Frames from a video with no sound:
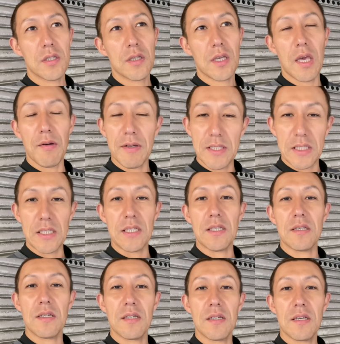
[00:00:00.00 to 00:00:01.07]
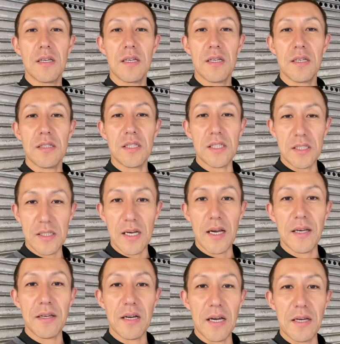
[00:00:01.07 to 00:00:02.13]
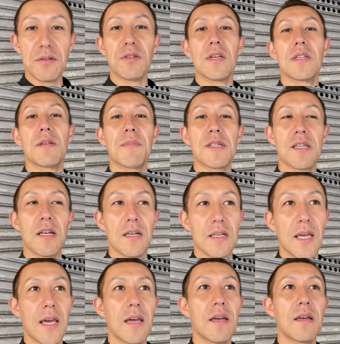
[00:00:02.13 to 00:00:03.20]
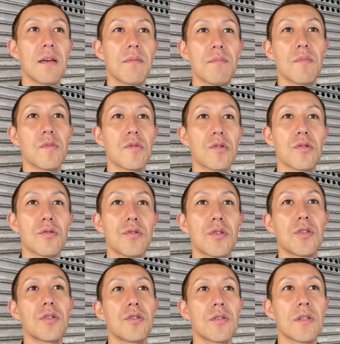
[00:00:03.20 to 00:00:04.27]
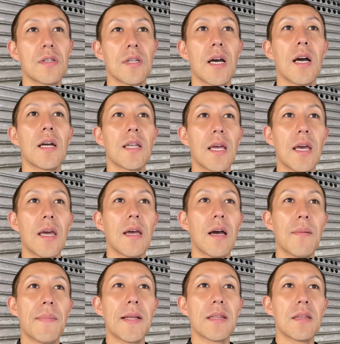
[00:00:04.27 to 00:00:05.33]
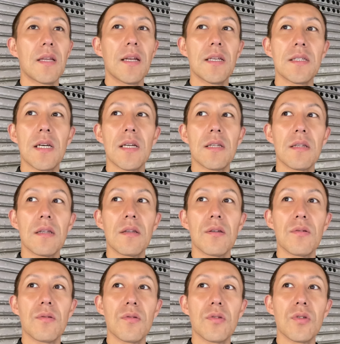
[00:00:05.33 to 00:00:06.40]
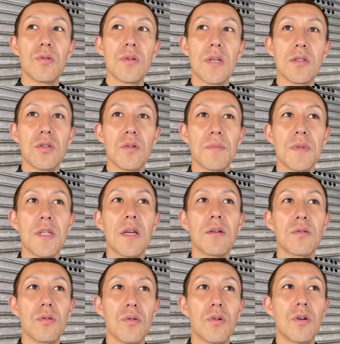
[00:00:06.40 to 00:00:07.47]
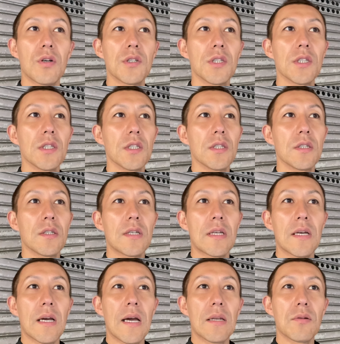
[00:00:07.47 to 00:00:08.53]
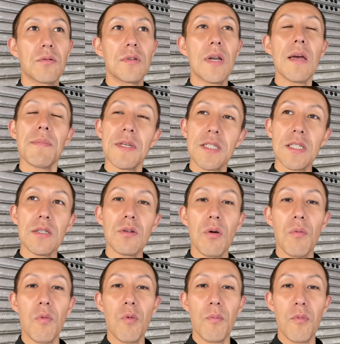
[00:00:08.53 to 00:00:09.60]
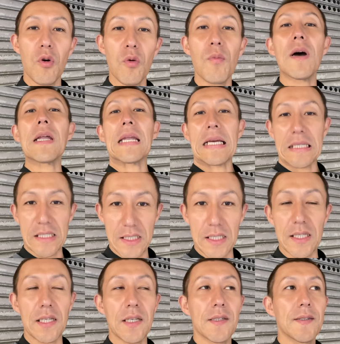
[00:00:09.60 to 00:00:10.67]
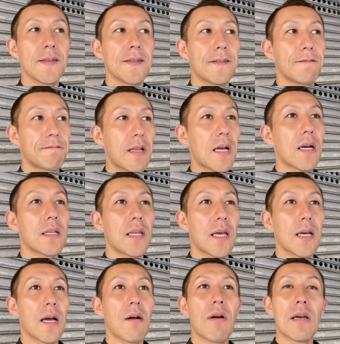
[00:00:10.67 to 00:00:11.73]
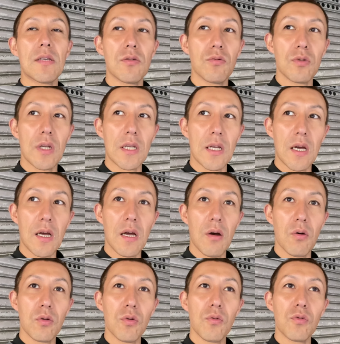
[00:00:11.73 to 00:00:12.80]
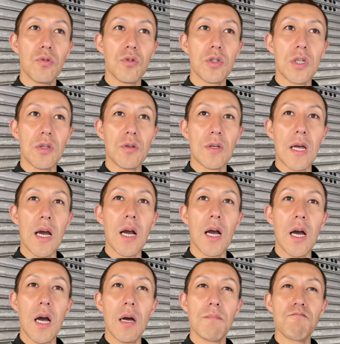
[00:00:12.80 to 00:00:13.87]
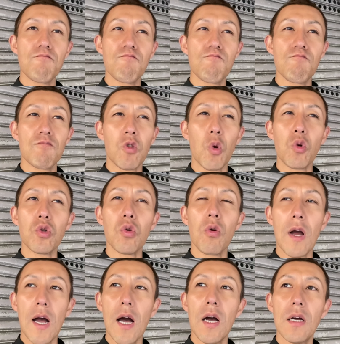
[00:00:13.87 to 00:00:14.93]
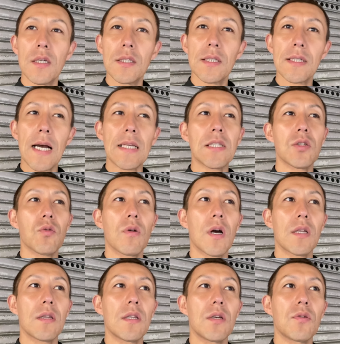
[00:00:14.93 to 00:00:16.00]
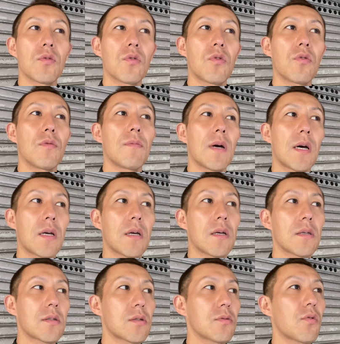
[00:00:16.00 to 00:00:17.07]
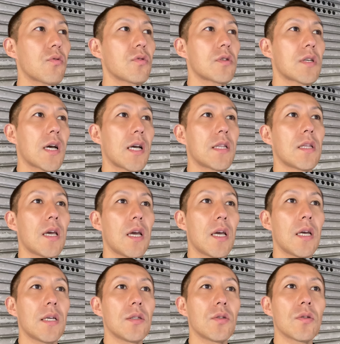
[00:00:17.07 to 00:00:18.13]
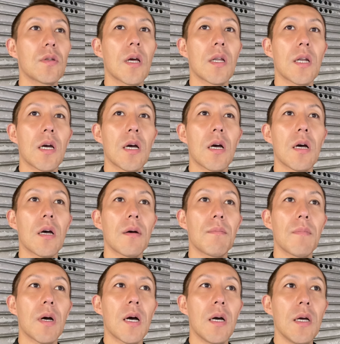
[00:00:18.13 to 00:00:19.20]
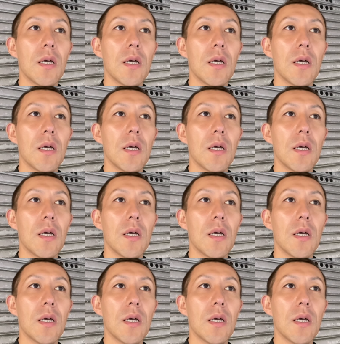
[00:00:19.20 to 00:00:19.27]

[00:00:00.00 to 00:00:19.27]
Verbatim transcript: 険しい人生歩んできてますからねもうそういうなんかね甘ったれちゃんのたちを見てるとあの羨ましいと思わないしなんかねかわいそうだな男としてのなんか、うん、得とか価値とかっていうのをまあすごく下げているんだなまあ